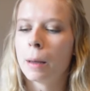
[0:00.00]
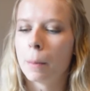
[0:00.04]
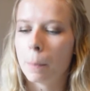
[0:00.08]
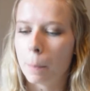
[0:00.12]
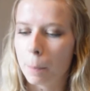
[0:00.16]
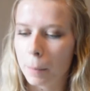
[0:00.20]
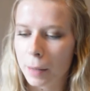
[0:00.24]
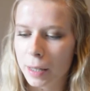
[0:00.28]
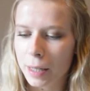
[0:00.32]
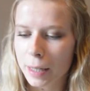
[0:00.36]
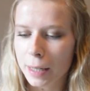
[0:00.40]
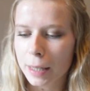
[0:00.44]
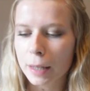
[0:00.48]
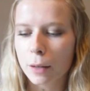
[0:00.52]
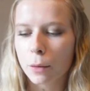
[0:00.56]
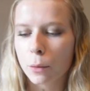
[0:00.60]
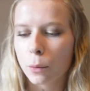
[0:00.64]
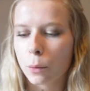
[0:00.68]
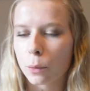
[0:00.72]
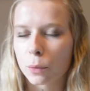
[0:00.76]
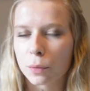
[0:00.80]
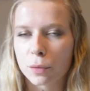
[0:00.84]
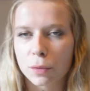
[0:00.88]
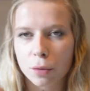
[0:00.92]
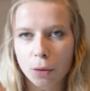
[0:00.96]
mais
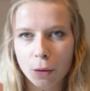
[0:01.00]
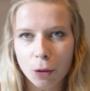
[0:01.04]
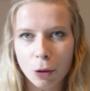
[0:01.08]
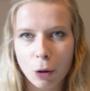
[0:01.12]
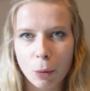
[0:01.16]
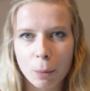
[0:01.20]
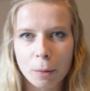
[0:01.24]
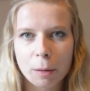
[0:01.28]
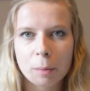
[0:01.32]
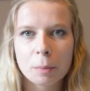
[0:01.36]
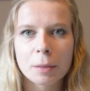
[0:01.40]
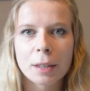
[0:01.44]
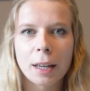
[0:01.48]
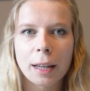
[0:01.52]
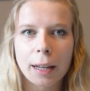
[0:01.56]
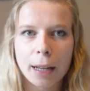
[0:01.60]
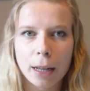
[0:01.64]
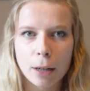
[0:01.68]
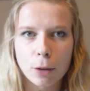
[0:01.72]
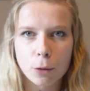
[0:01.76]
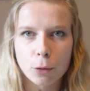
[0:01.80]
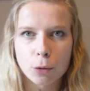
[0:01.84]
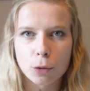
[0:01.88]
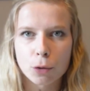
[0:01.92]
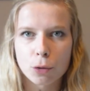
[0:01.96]
on sent quand même qu'il y a
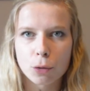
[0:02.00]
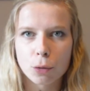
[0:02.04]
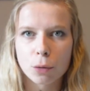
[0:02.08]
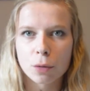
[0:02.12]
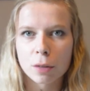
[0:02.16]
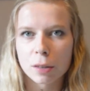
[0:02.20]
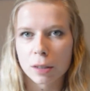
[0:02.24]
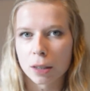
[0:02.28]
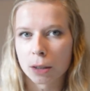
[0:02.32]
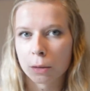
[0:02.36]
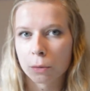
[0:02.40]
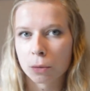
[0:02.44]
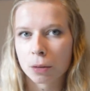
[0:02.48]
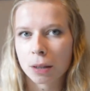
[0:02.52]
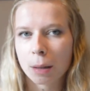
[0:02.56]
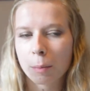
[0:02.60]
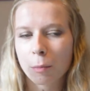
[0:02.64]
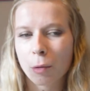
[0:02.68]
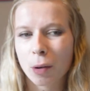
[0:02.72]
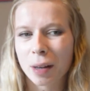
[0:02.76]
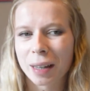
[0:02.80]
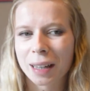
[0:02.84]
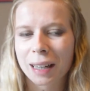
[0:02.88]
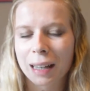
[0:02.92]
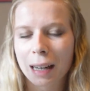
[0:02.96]
quelque chose, et
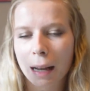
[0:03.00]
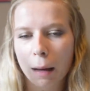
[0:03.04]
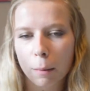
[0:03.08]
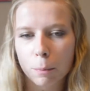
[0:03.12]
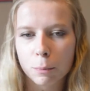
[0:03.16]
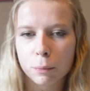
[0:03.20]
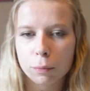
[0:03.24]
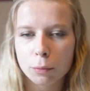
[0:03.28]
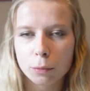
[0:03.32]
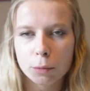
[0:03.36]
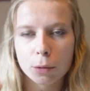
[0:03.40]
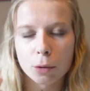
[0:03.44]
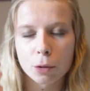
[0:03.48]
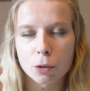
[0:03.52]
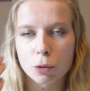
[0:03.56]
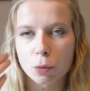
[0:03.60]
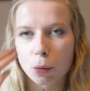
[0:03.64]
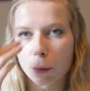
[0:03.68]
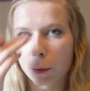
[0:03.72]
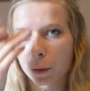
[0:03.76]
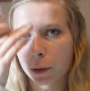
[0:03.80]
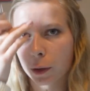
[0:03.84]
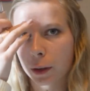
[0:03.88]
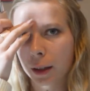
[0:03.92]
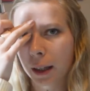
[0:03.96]
notamment avec la poudre, je
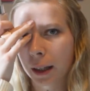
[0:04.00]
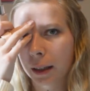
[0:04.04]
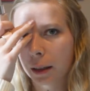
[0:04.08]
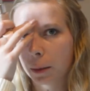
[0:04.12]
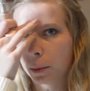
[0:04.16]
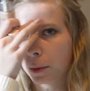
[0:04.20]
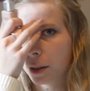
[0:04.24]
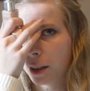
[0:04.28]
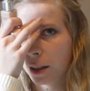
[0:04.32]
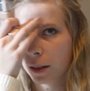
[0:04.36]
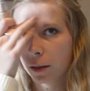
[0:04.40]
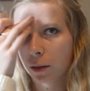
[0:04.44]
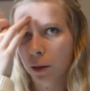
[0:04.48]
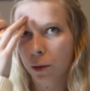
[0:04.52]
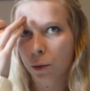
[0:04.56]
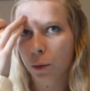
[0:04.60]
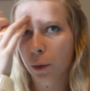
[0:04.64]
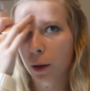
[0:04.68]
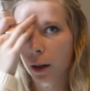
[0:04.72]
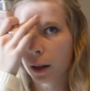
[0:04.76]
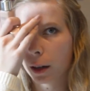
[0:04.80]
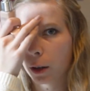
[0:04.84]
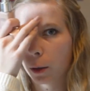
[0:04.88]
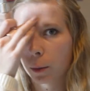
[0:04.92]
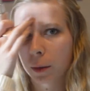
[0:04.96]
trouve qu'il y a des petits
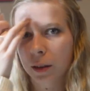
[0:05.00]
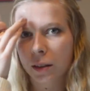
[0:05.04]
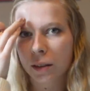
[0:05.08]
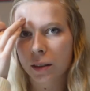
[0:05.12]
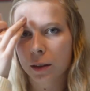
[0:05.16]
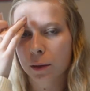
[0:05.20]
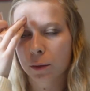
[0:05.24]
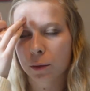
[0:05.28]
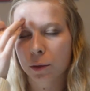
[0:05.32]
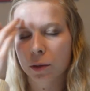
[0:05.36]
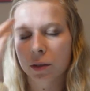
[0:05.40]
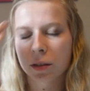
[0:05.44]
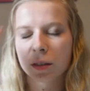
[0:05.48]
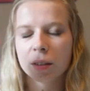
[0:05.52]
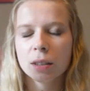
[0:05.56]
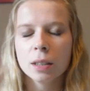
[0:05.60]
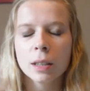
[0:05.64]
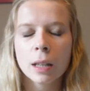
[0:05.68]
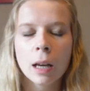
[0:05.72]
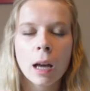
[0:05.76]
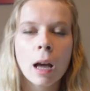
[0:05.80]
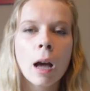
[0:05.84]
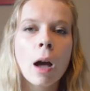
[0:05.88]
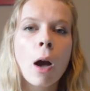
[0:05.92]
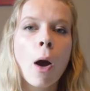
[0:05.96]
endroits comme à ce
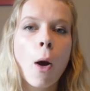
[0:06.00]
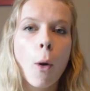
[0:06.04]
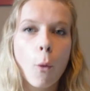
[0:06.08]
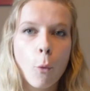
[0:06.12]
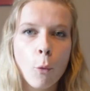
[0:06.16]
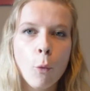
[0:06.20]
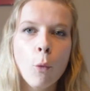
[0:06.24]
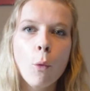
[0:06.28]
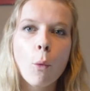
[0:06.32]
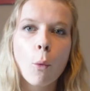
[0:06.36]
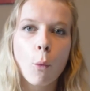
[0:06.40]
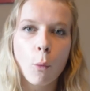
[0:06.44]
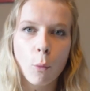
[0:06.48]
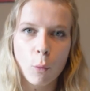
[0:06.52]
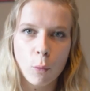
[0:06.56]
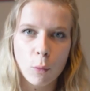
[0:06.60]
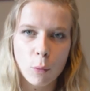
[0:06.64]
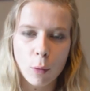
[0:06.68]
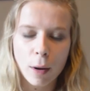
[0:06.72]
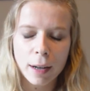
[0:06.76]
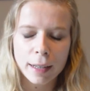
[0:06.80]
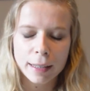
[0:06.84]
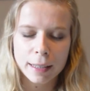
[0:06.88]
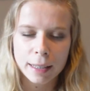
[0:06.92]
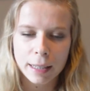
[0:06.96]
niveau-ci où on
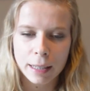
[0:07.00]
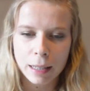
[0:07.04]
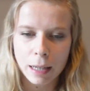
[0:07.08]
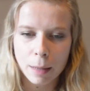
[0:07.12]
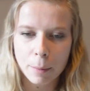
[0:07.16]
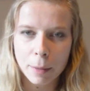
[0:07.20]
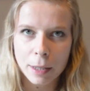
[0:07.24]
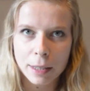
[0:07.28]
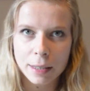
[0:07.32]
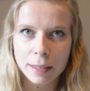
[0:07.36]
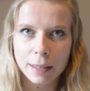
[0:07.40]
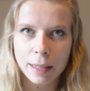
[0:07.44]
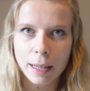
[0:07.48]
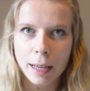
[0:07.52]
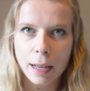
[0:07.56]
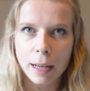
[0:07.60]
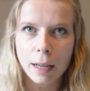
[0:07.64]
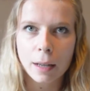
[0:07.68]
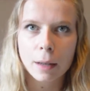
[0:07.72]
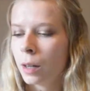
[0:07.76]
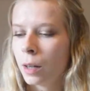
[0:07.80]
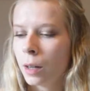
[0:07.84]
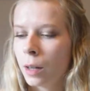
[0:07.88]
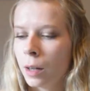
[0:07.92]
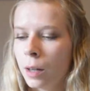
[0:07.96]
voit qu'il y a de la
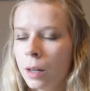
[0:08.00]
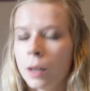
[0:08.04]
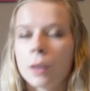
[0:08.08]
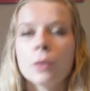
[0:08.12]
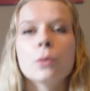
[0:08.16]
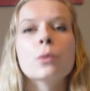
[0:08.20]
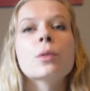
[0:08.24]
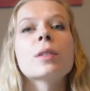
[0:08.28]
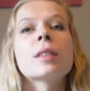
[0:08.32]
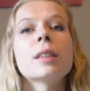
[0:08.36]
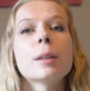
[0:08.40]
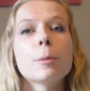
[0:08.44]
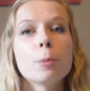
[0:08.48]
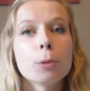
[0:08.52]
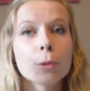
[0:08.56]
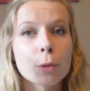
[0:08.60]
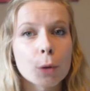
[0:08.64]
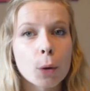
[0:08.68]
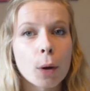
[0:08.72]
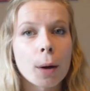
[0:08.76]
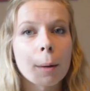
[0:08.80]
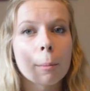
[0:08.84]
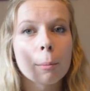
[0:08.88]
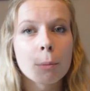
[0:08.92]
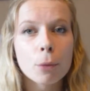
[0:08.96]
matière. Donc c'est
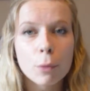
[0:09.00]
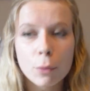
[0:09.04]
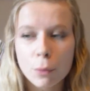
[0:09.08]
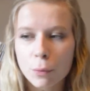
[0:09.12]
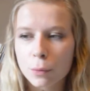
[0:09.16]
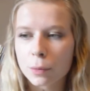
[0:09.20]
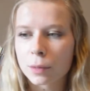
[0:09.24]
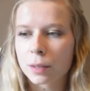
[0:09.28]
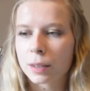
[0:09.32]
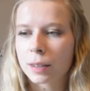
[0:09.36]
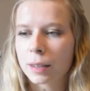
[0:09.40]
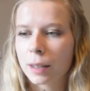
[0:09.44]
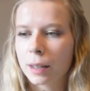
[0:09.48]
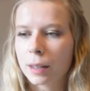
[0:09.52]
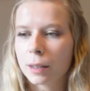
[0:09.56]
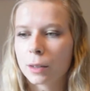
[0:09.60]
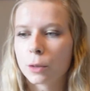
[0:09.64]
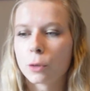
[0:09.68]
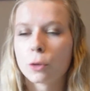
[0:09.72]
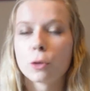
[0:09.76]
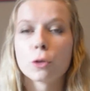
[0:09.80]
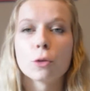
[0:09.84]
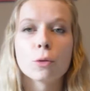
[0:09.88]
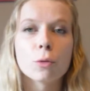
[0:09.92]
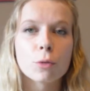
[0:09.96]
plutôt un beau fond de
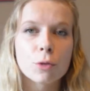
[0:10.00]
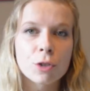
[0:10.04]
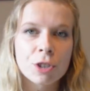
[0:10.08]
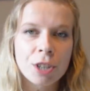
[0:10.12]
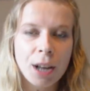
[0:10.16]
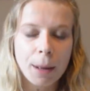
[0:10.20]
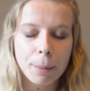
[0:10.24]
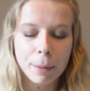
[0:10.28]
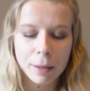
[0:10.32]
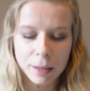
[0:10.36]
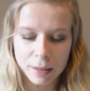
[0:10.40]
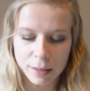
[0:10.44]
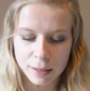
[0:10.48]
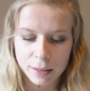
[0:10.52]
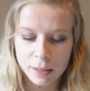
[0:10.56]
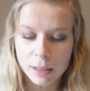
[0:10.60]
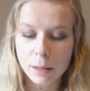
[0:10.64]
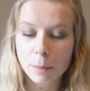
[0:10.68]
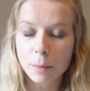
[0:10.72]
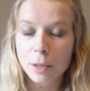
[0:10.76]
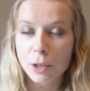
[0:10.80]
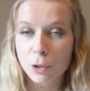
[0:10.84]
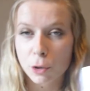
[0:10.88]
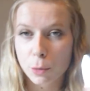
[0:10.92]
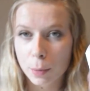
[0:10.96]
teint que j'apprécie,
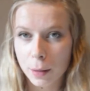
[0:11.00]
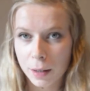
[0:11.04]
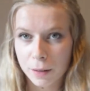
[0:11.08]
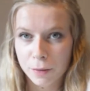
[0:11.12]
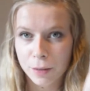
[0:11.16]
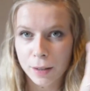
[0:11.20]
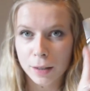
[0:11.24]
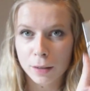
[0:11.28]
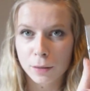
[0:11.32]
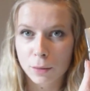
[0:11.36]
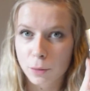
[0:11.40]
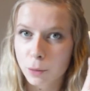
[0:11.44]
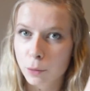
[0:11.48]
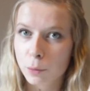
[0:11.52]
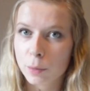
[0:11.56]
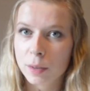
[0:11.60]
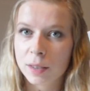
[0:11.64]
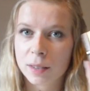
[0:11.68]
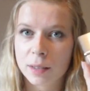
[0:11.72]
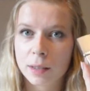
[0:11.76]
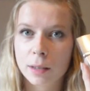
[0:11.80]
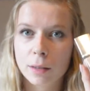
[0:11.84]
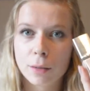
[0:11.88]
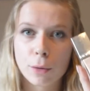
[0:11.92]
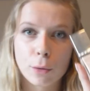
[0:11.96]
mais je préfère
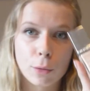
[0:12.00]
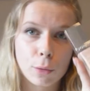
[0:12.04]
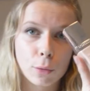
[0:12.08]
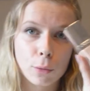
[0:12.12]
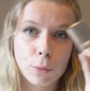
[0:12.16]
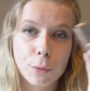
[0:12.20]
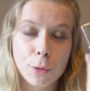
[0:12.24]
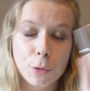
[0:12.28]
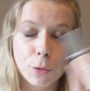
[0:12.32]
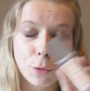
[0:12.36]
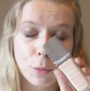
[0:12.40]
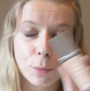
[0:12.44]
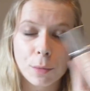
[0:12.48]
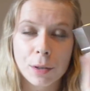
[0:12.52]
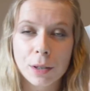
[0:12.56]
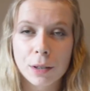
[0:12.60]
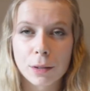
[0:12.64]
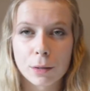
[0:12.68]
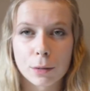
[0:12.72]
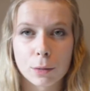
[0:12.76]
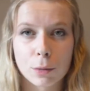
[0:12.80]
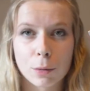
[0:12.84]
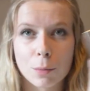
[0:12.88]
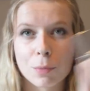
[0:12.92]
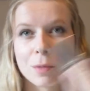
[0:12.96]
celui-ci, c'est celui que je mets
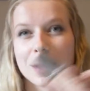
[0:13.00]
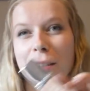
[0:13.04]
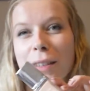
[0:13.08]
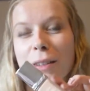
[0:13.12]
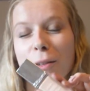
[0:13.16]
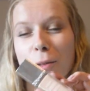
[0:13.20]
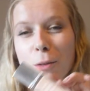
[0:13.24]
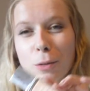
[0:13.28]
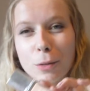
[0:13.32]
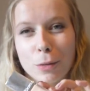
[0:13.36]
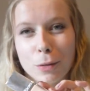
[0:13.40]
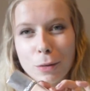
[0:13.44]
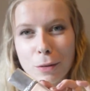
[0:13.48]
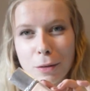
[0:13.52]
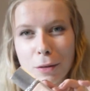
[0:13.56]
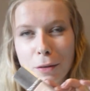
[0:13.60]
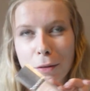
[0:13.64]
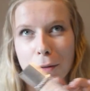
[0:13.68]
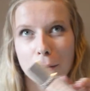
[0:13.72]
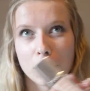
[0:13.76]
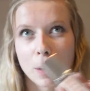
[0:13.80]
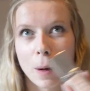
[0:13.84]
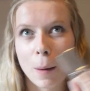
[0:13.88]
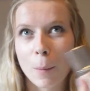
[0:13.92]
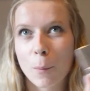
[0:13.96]
euh, depuis,
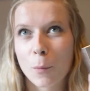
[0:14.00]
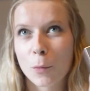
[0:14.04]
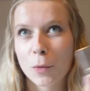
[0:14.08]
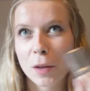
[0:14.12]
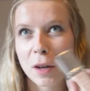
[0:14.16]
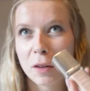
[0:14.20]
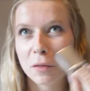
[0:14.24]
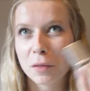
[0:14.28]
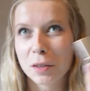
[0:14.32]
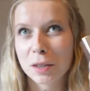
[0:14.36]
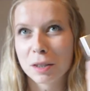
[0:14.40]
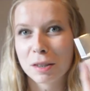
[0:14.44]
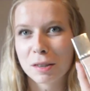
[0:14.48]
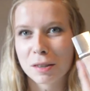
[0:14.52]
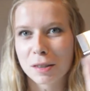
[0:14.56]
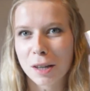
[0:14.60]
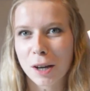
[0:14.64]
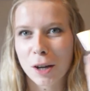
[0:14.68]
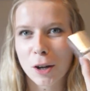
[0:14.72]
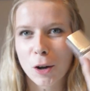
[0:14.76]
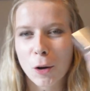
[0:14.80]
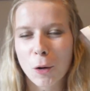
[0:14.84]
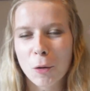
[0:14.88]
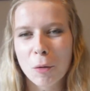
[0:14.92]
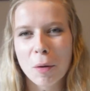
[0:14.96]
à mon avis,
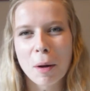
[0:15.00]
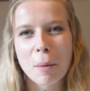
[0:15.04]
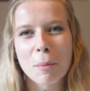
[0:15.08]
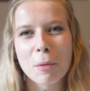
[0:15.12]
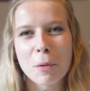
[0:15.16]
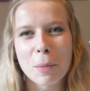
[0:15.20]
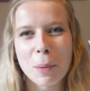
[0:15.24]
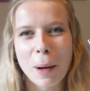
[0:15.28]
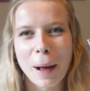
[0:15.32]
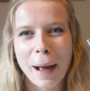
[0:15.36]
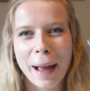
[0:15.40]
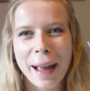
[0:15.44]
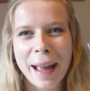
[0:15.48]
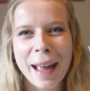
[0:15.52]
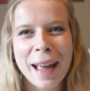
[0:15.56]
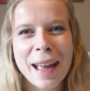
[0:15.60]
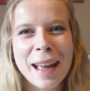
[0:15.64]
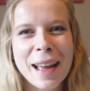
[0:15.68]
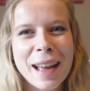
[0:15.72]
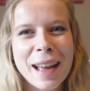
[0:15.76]
5 ans à peu près,